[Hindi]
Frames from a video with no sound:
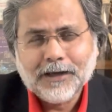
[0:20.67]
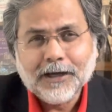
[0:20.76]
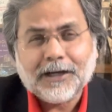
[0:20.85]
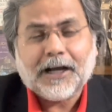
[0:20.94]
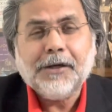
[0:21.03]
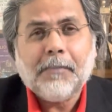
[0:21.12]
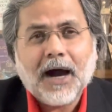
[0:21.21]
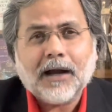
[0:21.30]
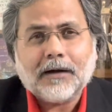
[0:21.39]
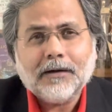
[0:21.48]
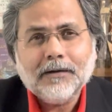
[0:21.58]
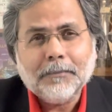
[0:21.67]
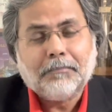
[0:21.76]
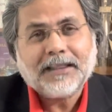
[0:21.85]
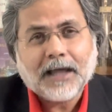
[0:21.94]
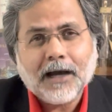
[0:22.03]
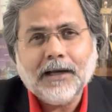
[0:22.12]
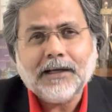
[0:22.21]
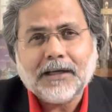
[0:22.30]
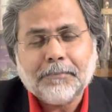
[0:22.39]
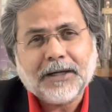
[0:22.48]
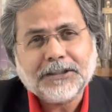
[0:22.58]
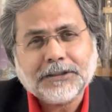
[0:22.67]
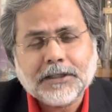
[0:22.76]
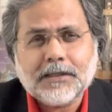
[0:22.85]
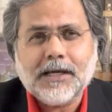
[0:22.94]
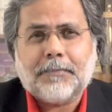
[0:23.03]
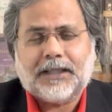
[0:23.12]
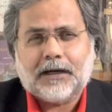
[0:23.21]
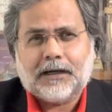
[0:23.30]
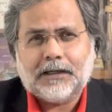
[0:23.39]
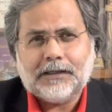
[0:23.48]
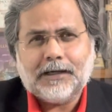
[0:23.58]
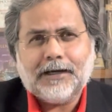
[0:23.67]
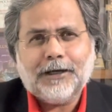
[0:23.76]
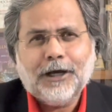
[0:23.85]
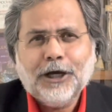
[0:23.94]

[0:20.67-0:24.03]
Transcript: कई बार बताने की परिस्थितियां बदल गई है